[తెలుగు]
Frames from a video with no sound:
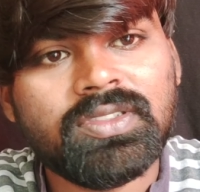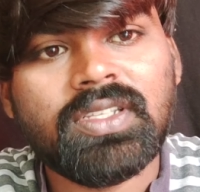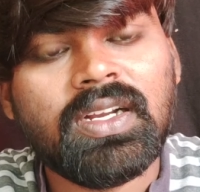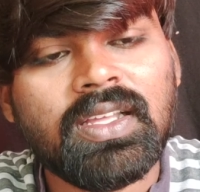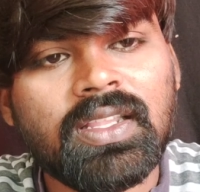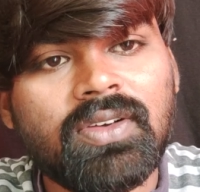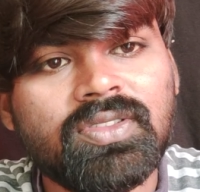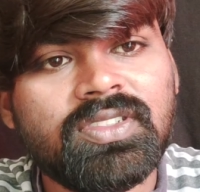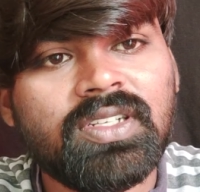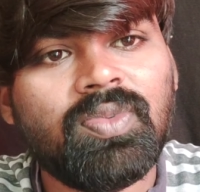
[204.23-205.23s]
వస్తారు కదా
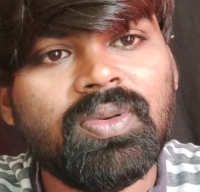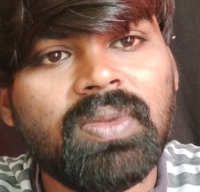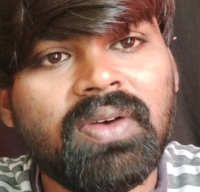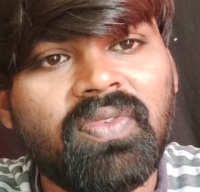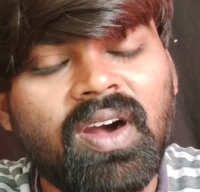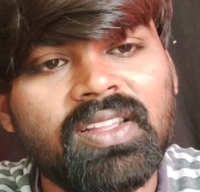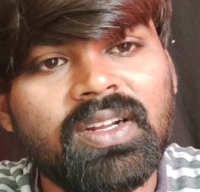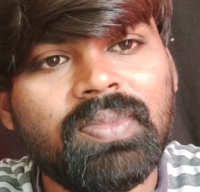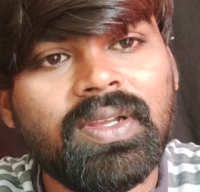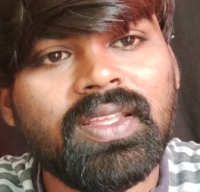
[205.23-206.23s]
వచ్చినప్పుడు మా
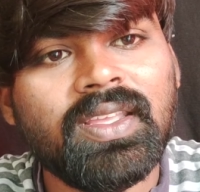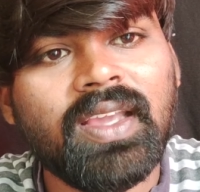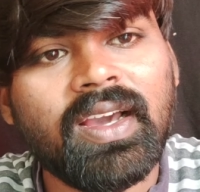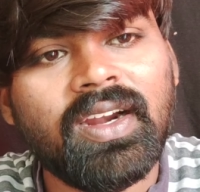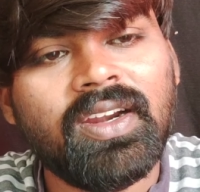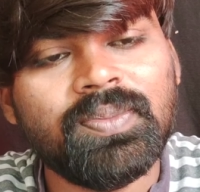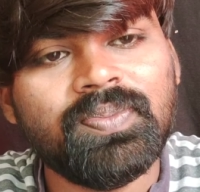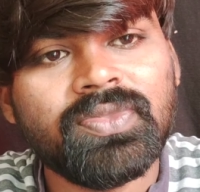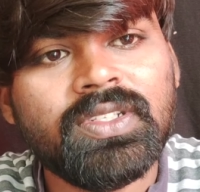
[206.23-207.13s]
ఫాదర్ పైనకి ఎగరటం